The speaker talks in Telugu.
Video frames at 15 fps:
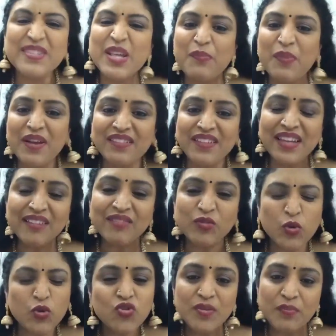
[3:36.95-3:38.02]
మిస్ అయిపోయింది
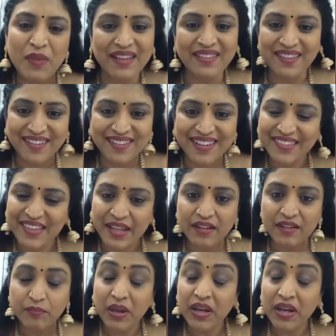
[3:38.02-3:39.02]
కొంచెం బాధ అంతే